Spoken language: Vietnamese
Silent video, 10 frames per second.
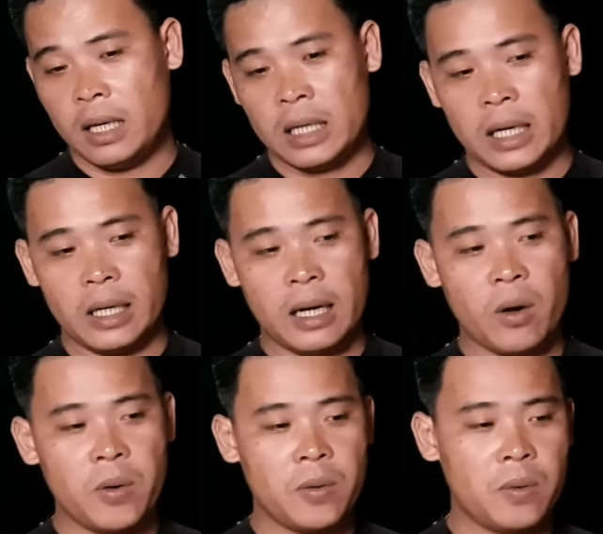thì
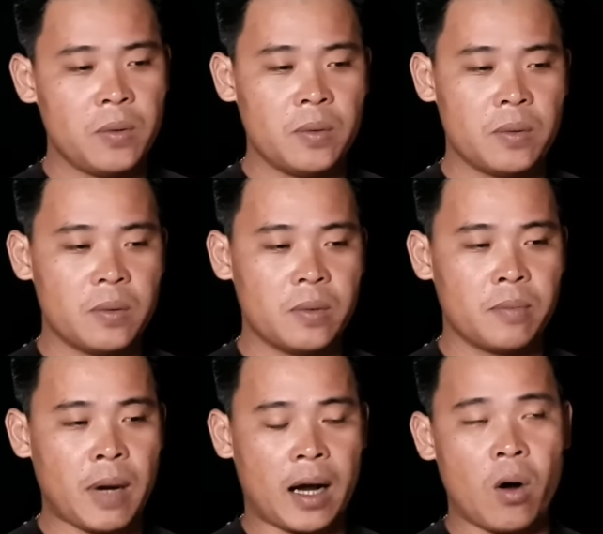đâu
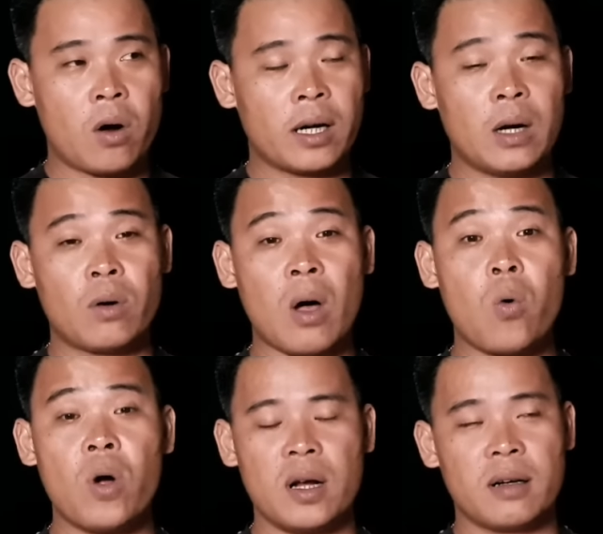bà con thì lâu lâu á